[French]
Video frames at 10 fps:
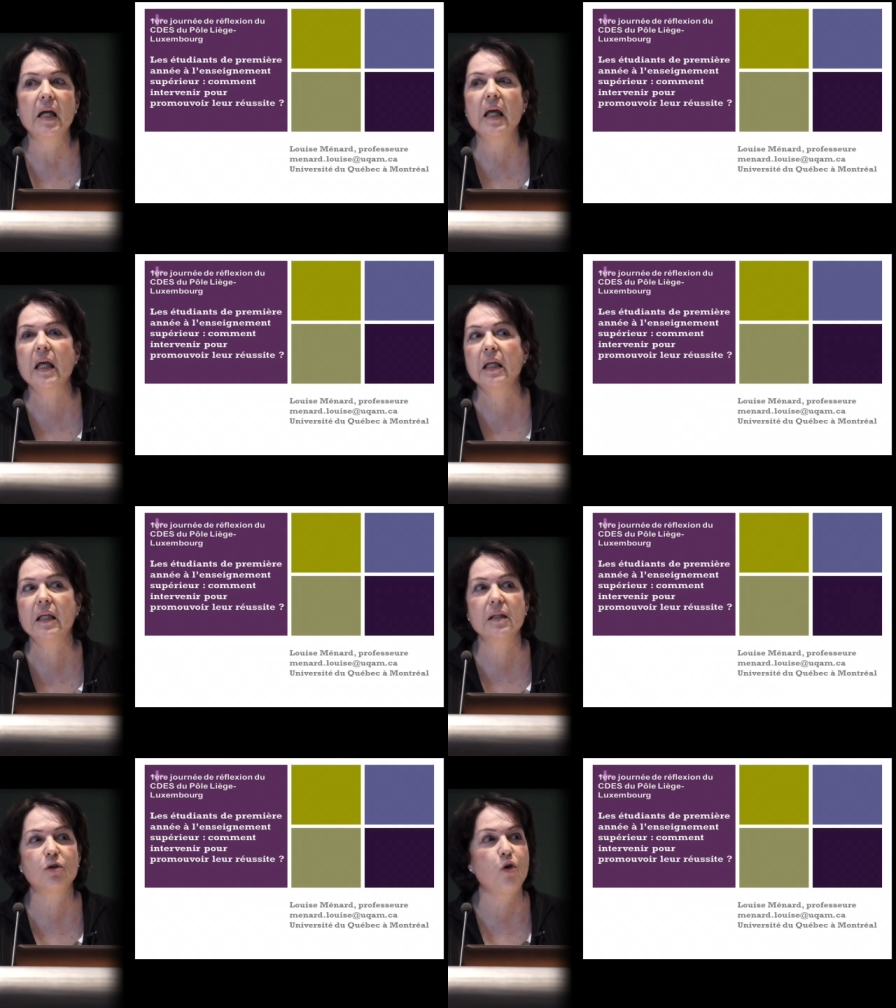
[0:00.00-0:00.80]
et
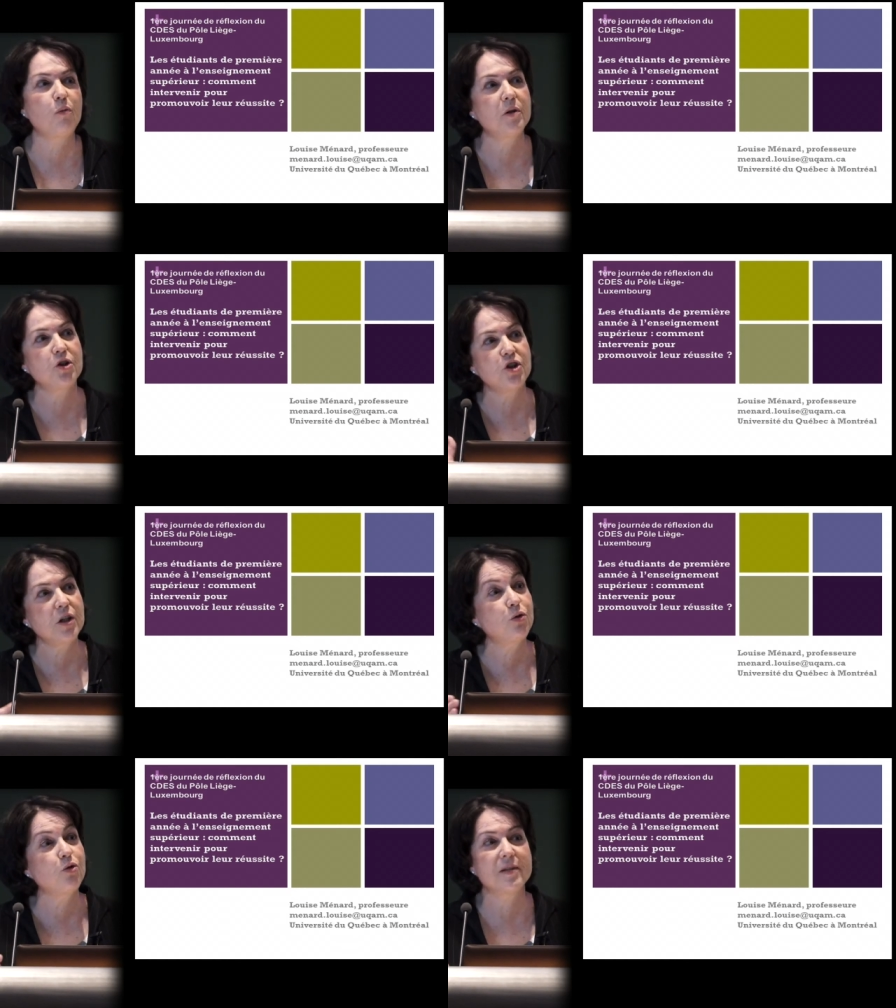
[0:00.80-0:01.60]
qui sont
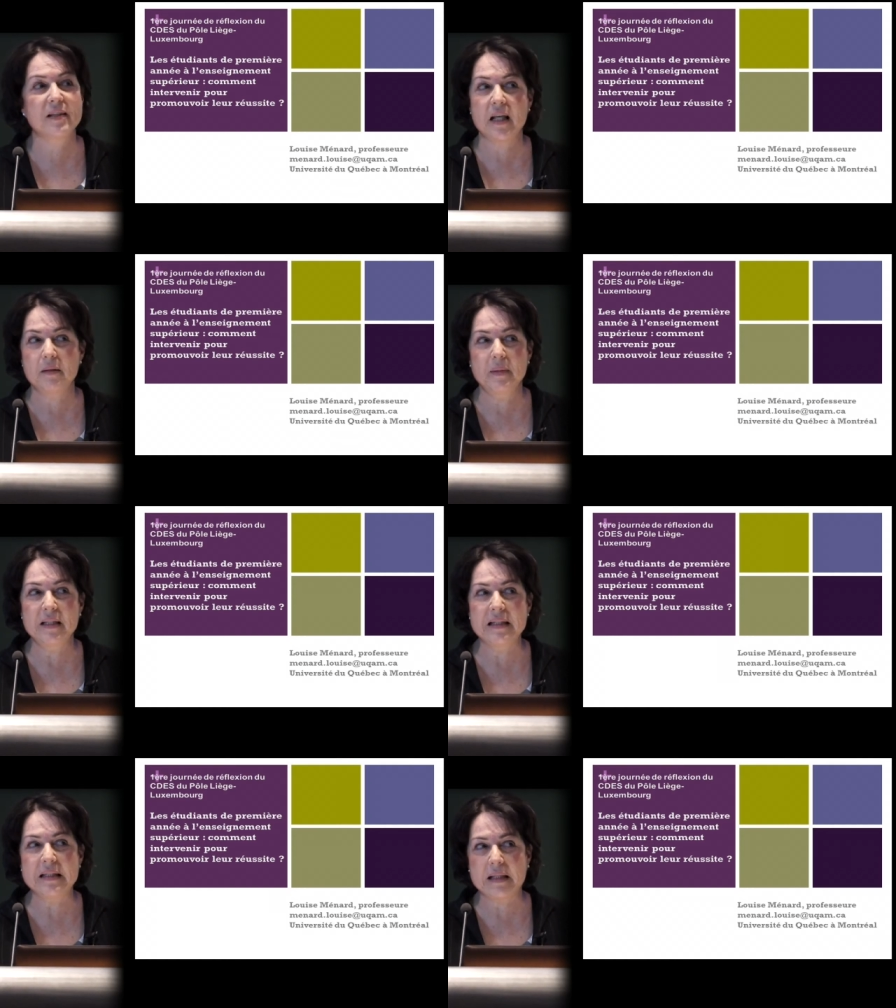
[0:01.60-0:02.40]
obligées de
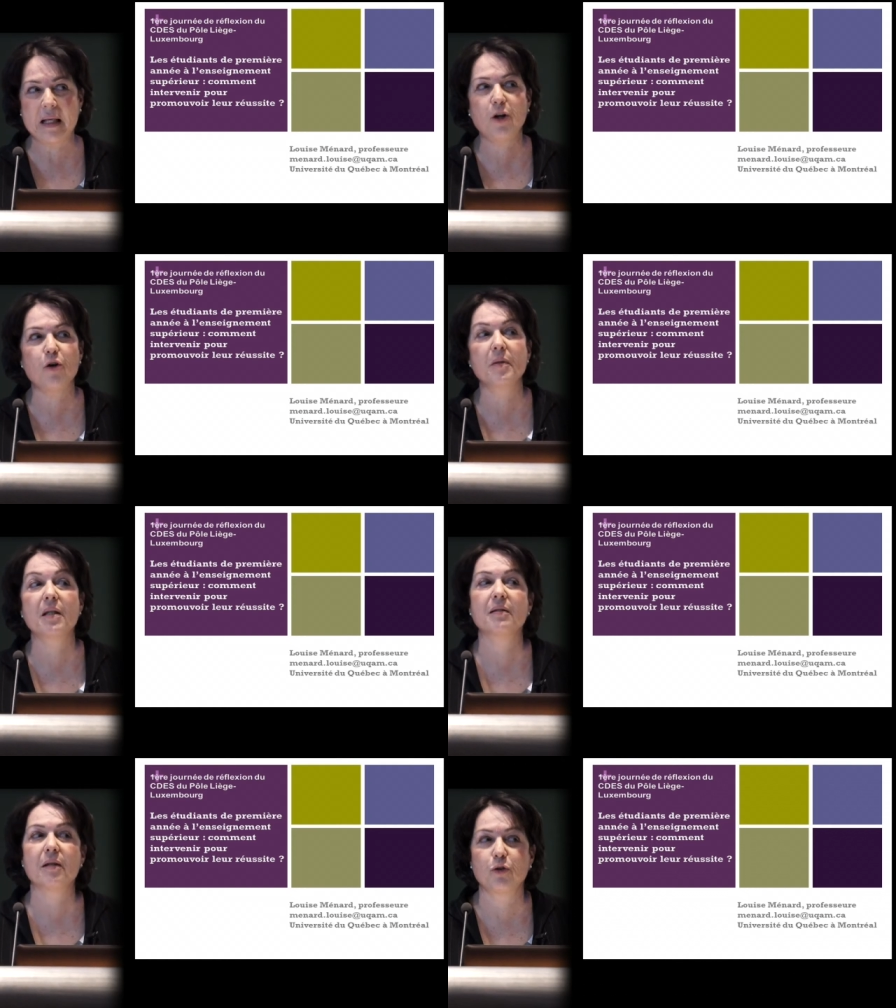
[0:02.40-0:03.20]
s'administrer comme
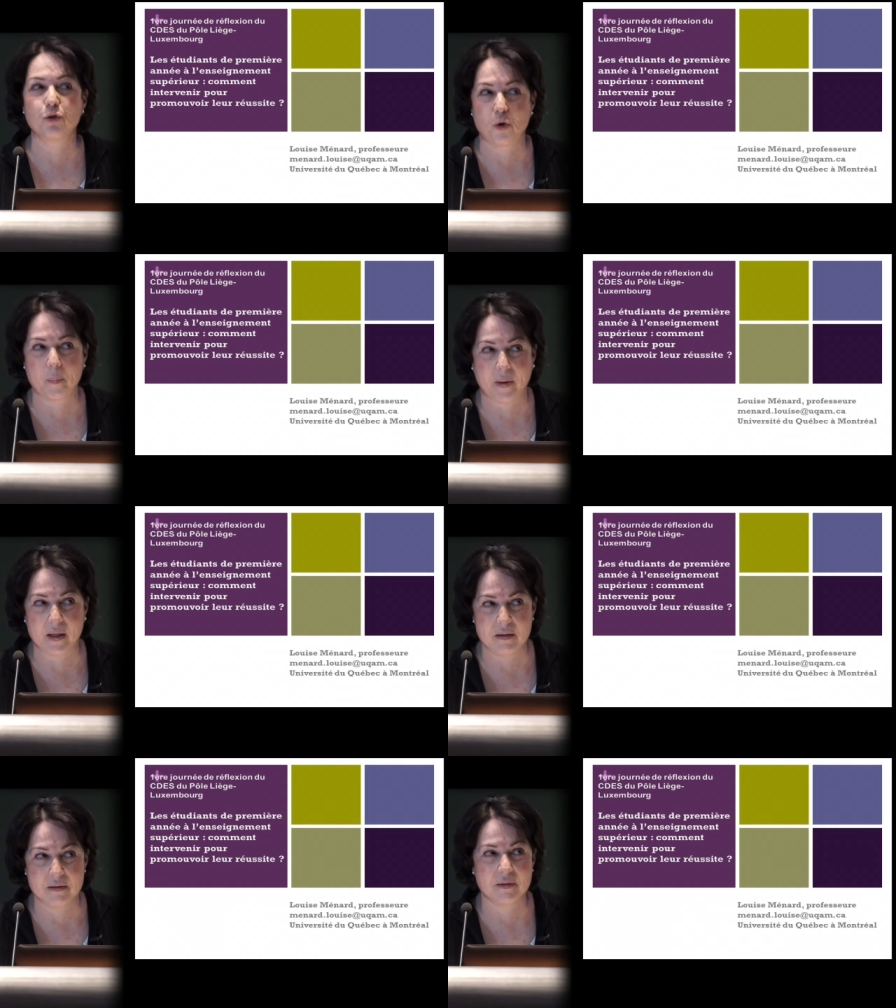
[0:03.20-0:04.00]
des
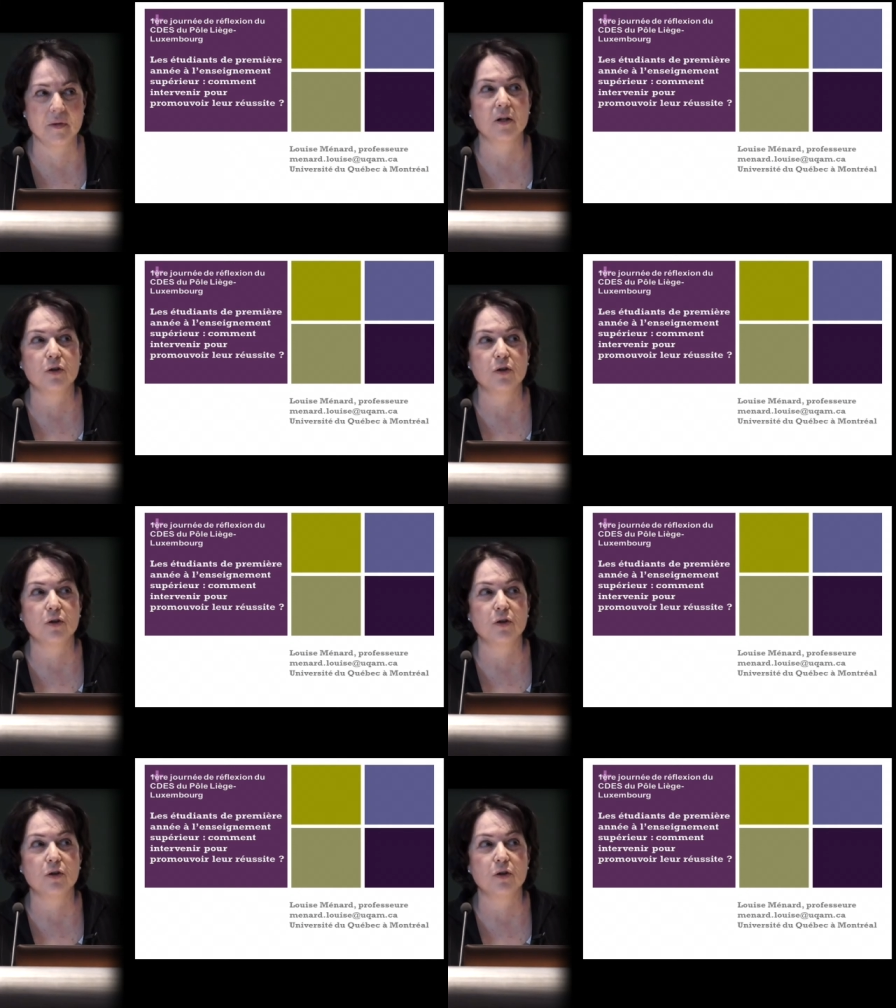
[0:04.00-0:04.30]
entreprises.